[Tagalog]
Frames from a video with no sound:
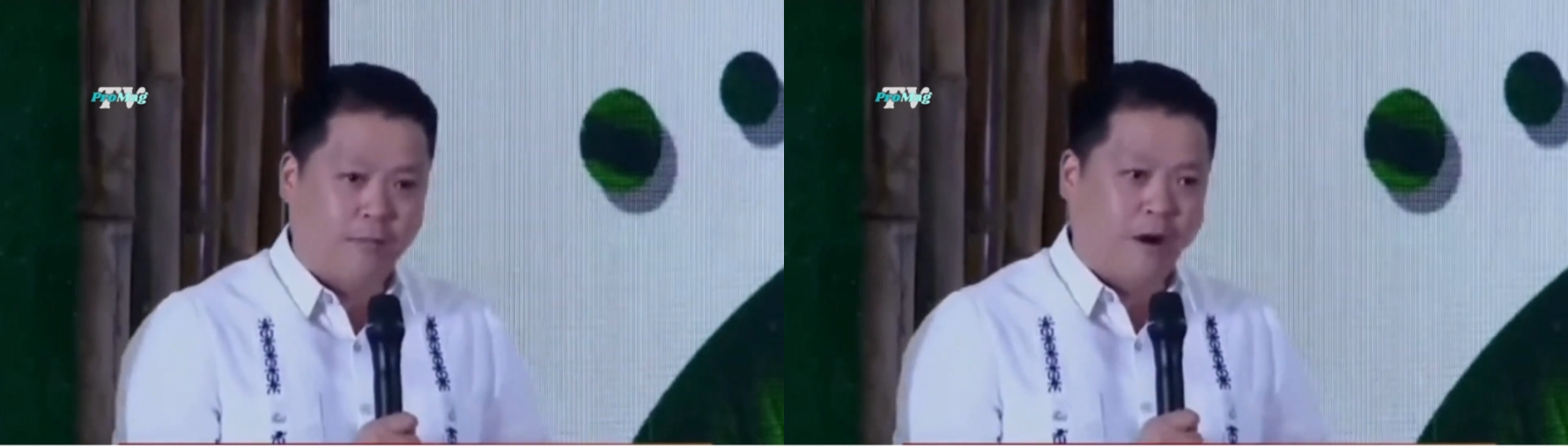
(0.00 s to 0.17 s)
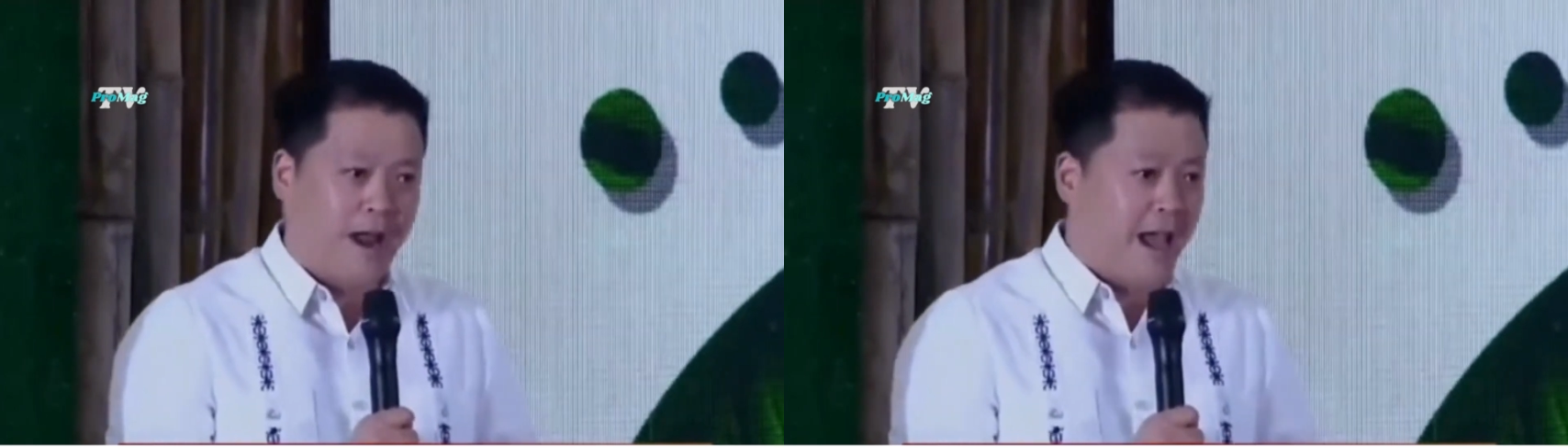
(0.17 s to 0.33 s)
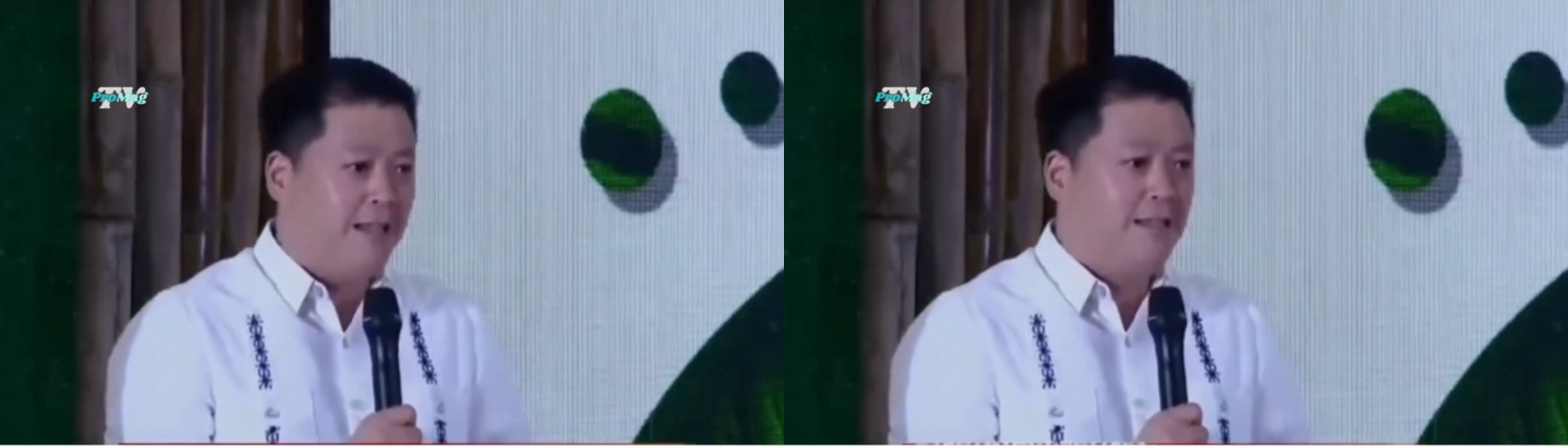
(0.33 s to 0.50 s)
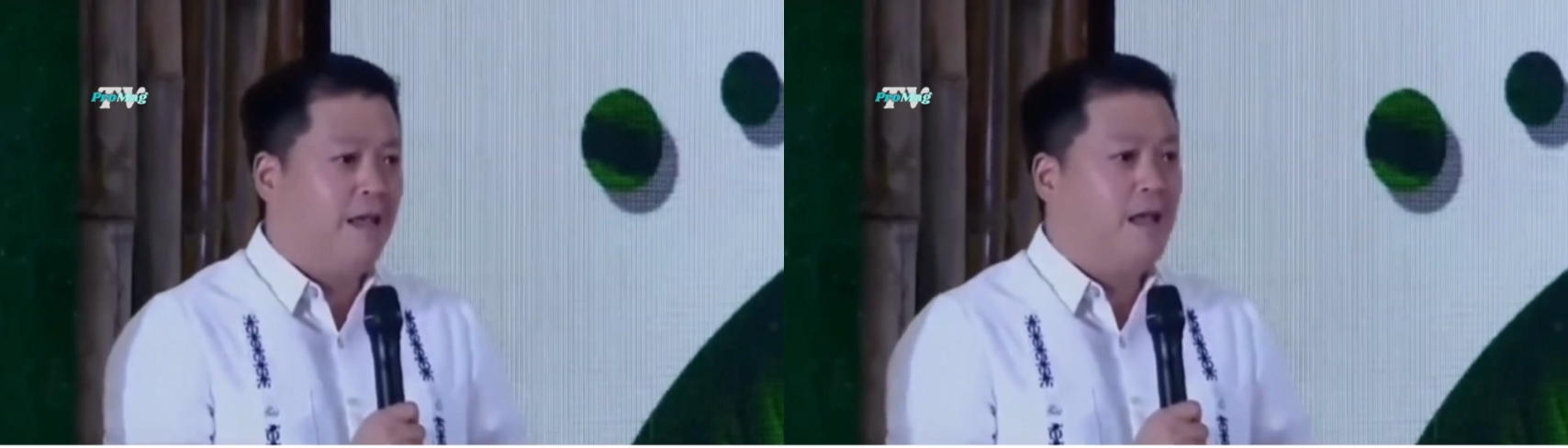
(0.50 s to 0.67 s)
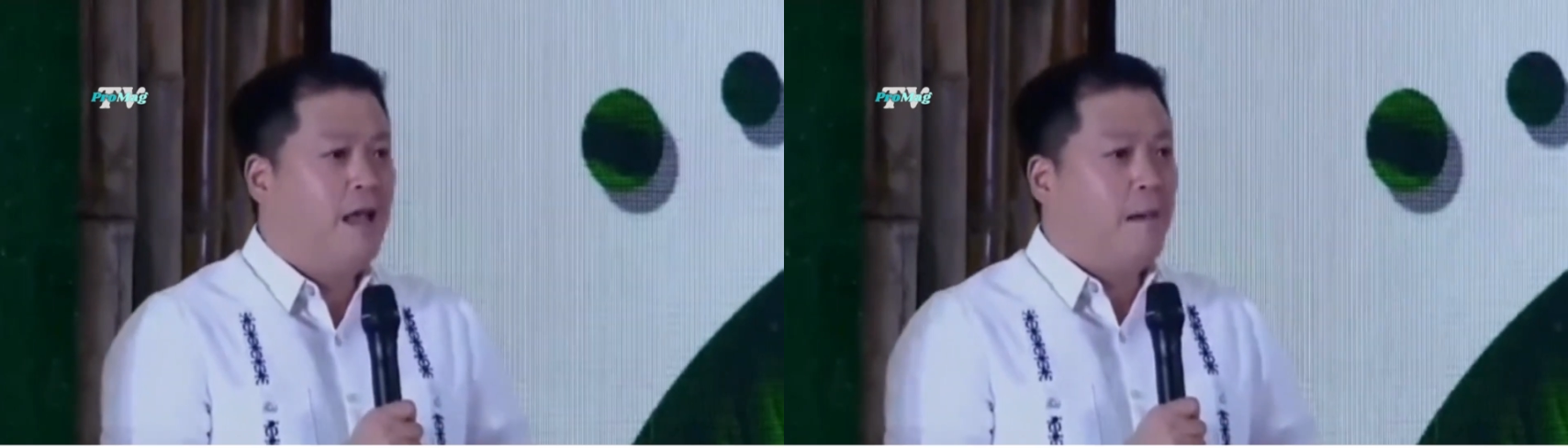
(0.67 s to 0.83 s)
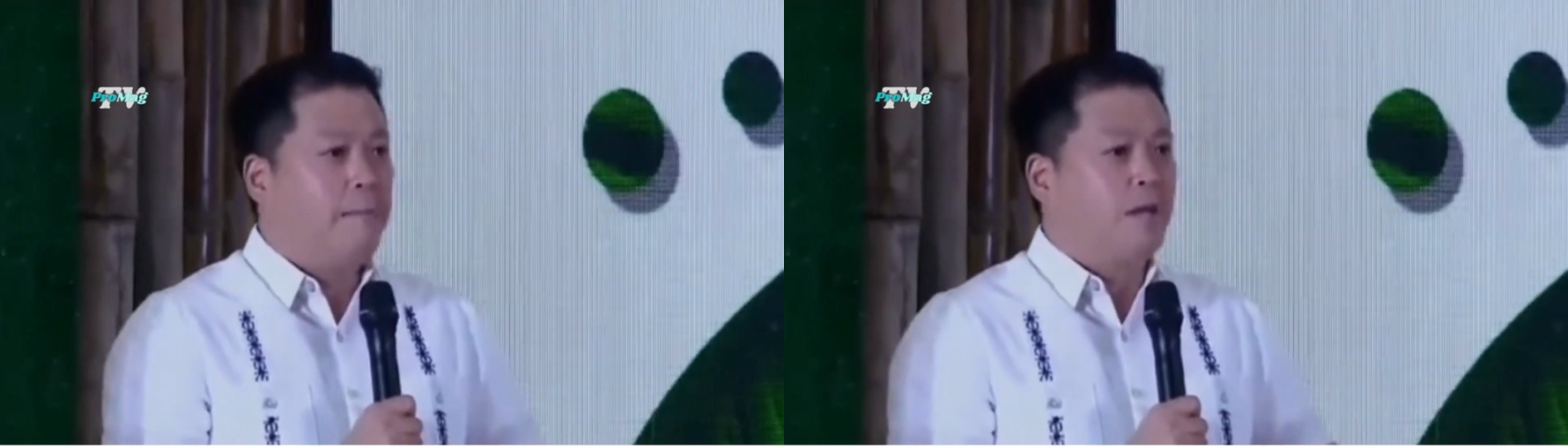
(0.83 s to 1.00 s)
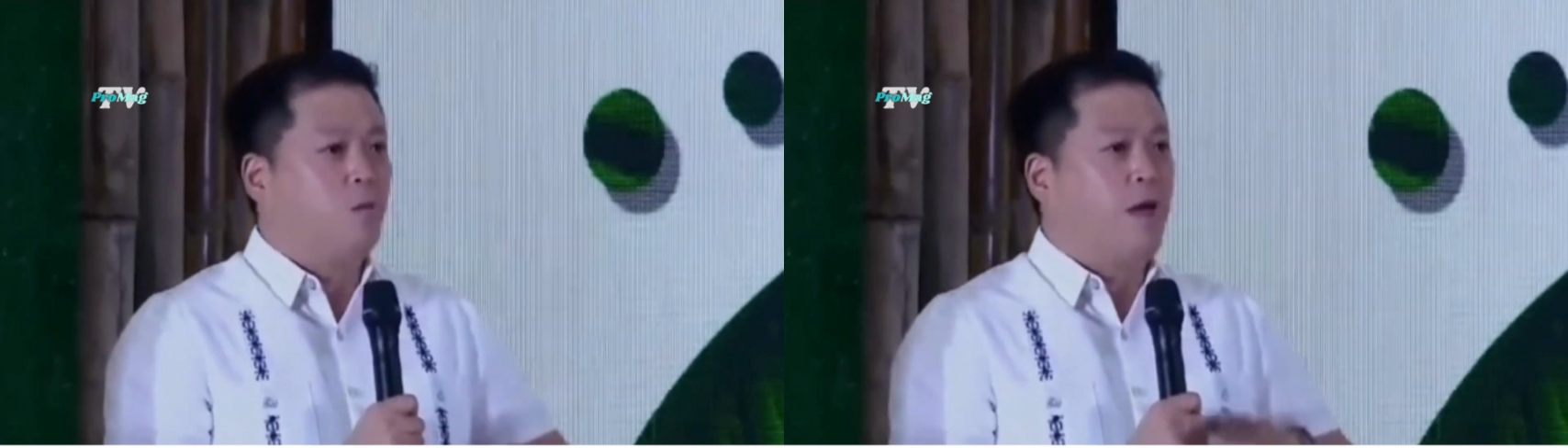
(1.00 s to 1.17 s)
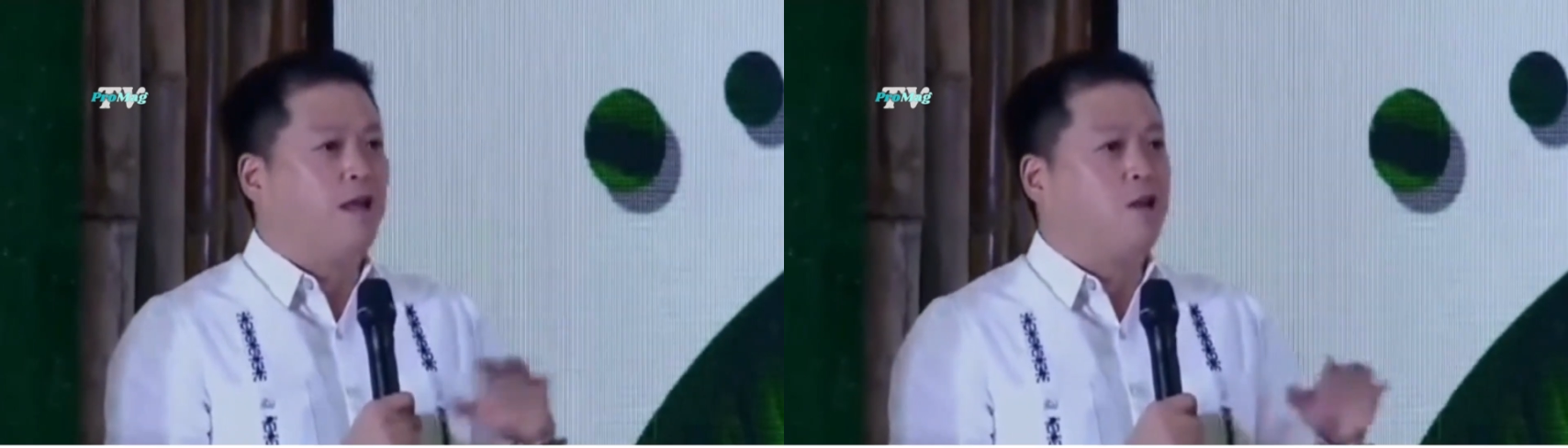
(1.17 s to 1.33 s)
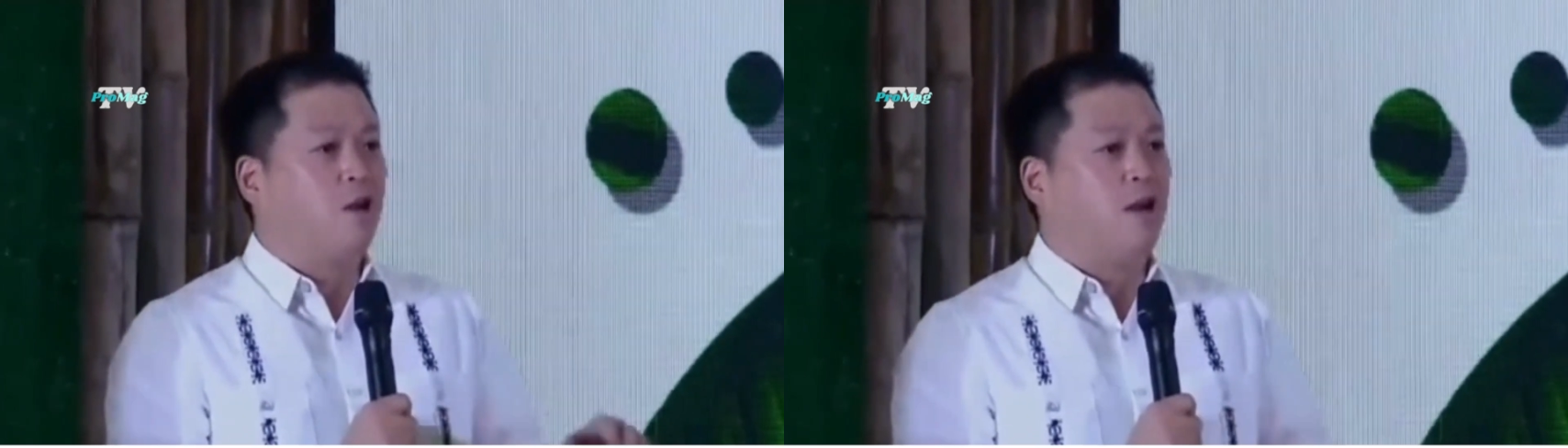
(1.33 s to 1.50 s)
per head, but
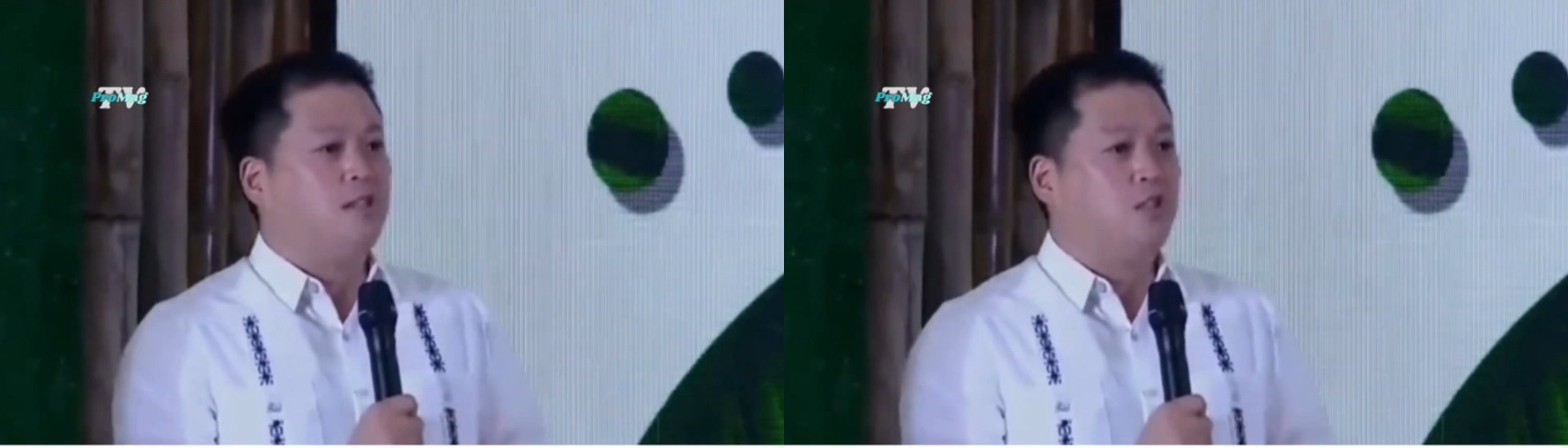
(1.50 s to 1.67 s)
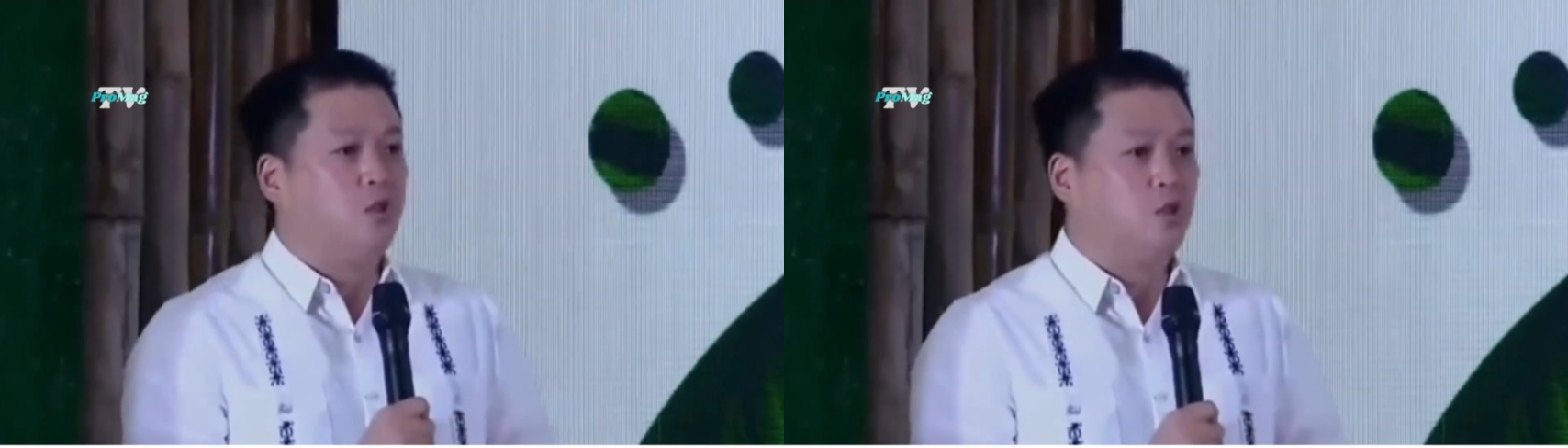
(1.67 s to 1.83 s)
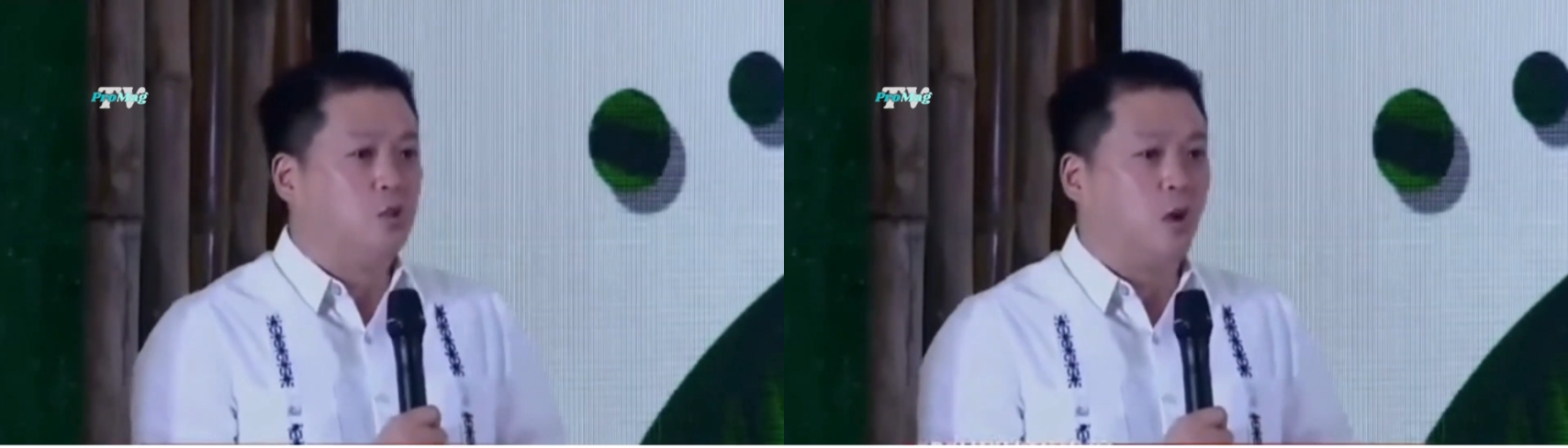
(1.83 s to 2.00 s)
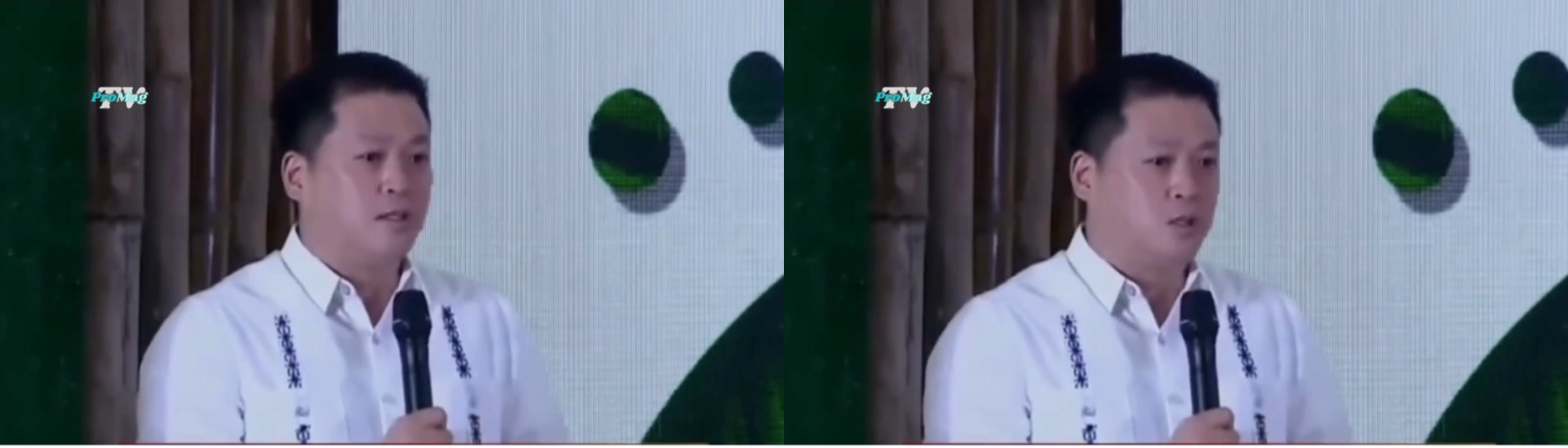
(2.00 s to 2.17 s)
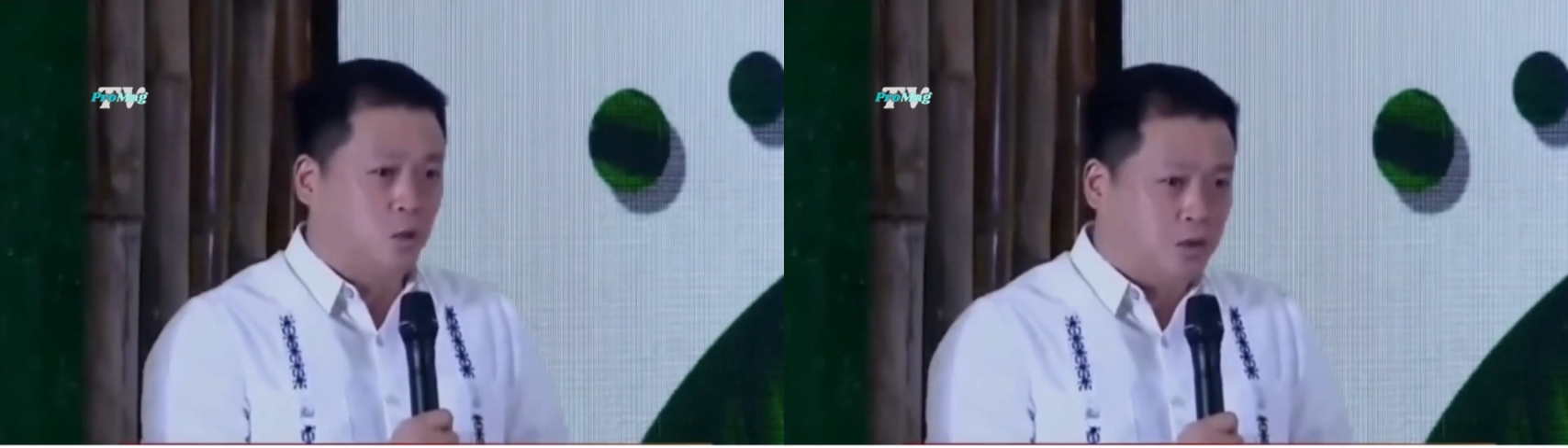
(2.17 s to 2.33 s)
we encourage you to